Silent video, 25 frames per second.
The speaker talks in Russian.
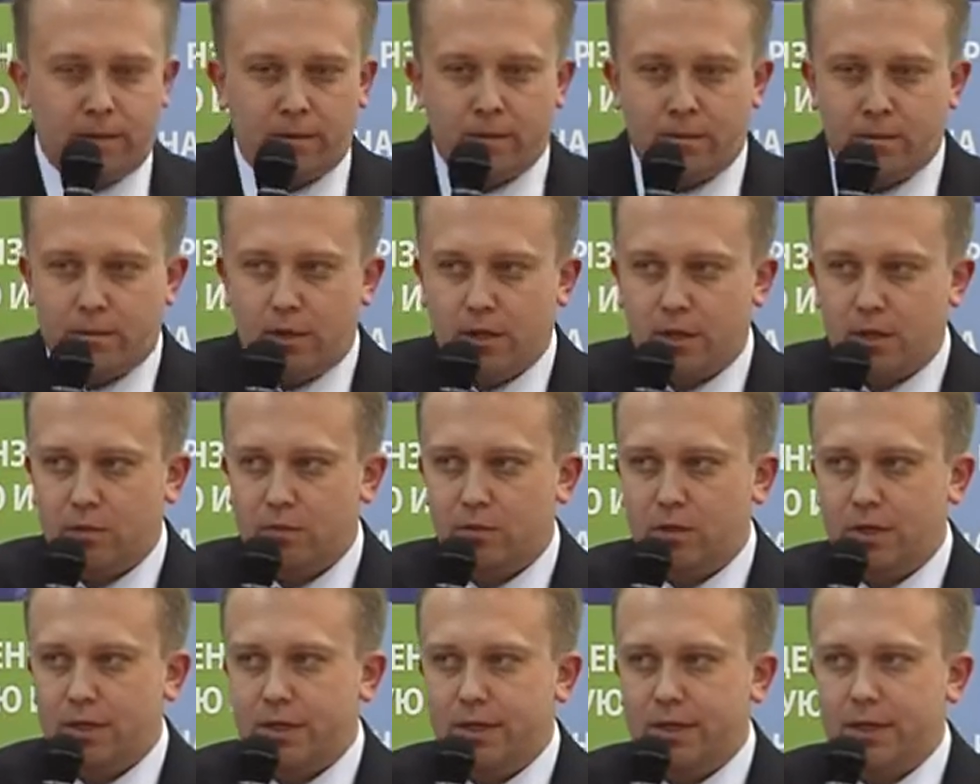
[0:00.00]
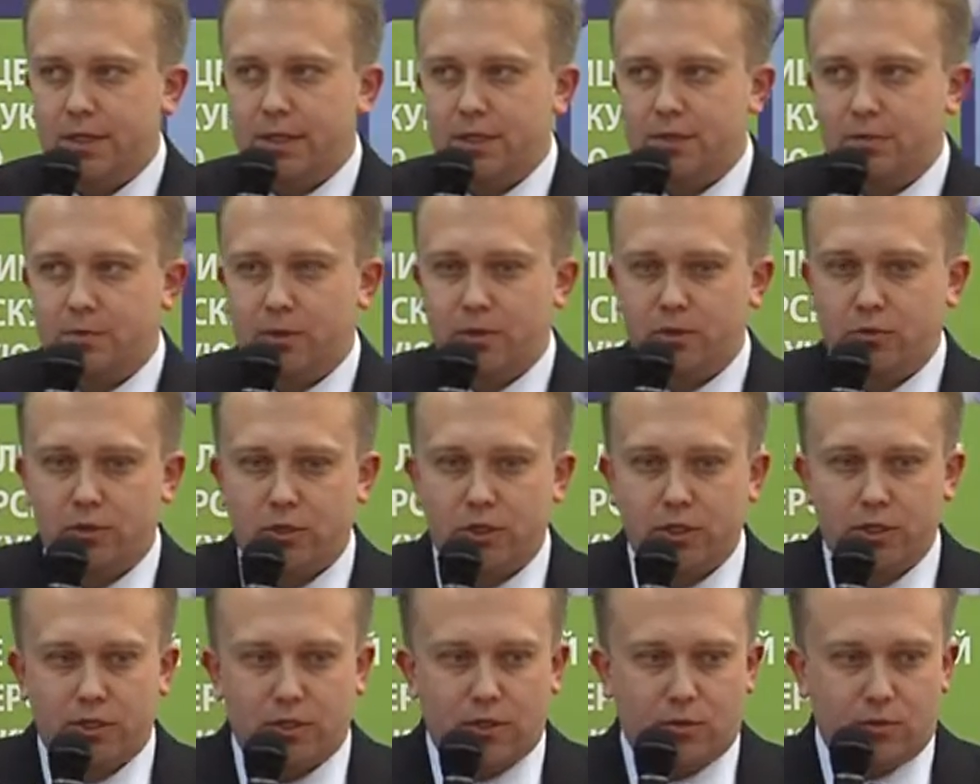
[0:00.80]
Поэтому хотелось
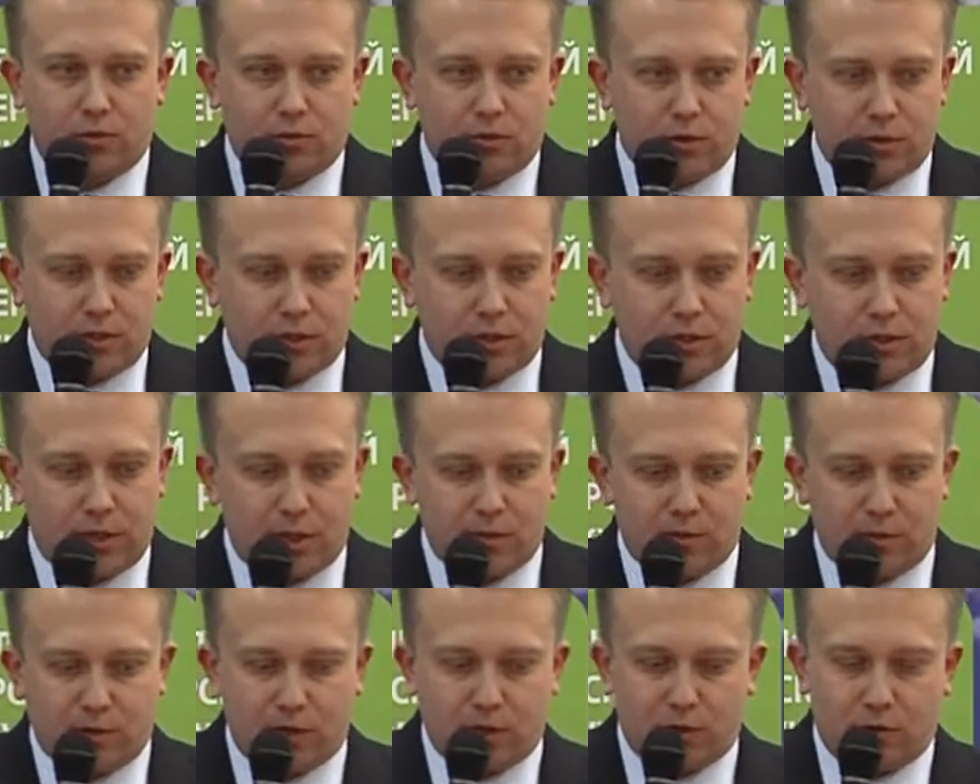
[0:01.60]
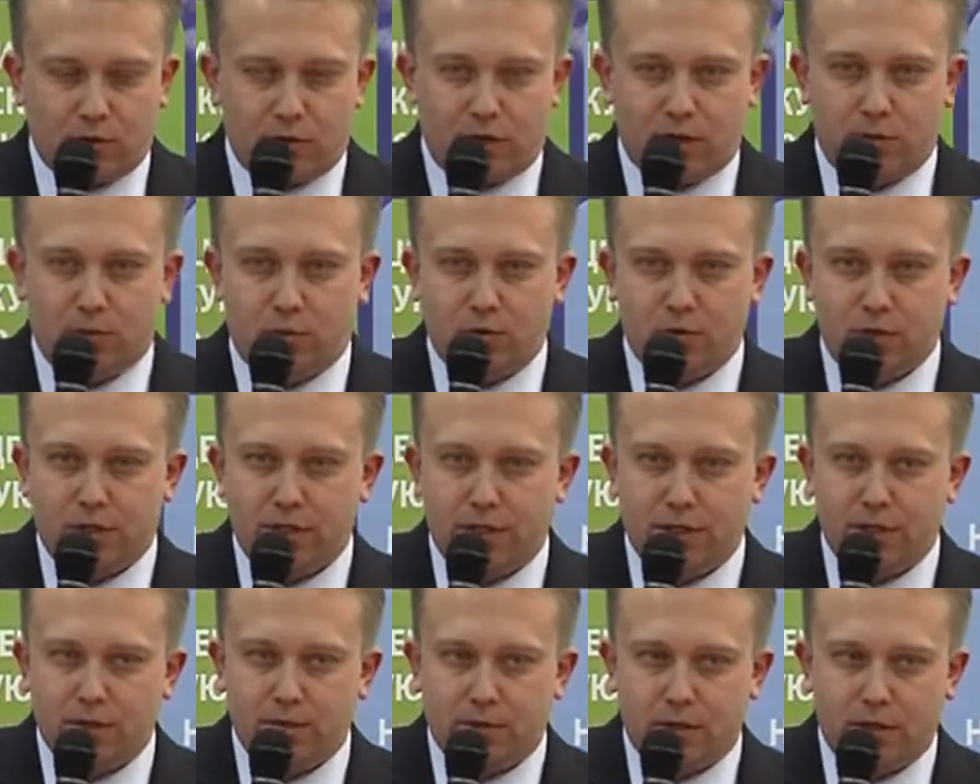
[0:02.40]
получить такую систему, которая будет
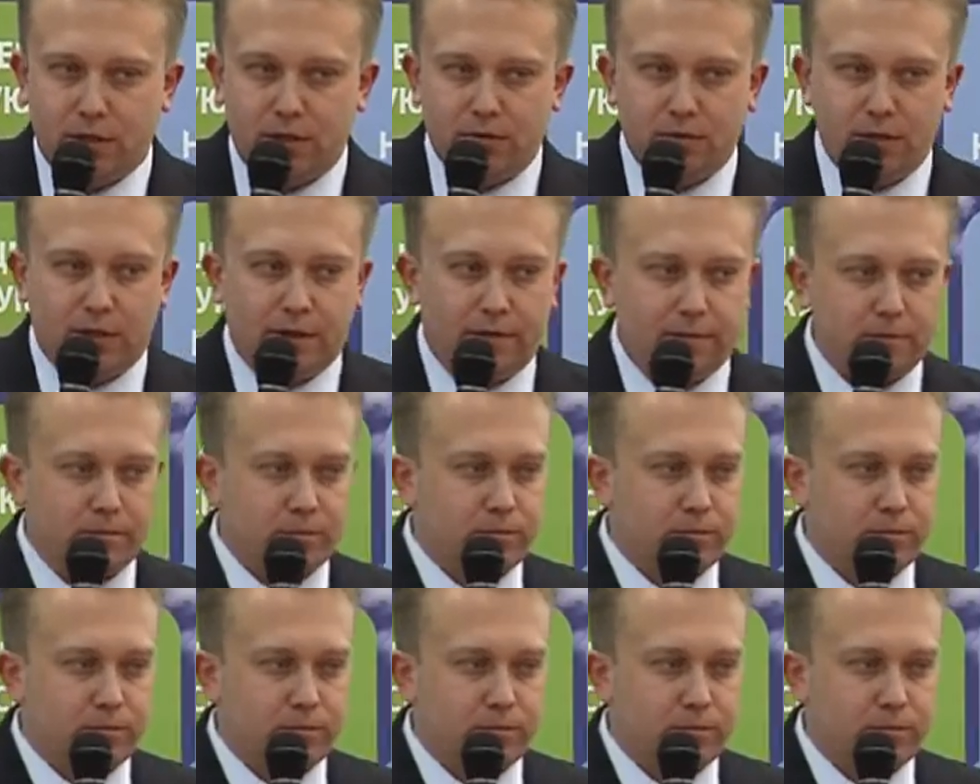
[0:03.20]
адаптивна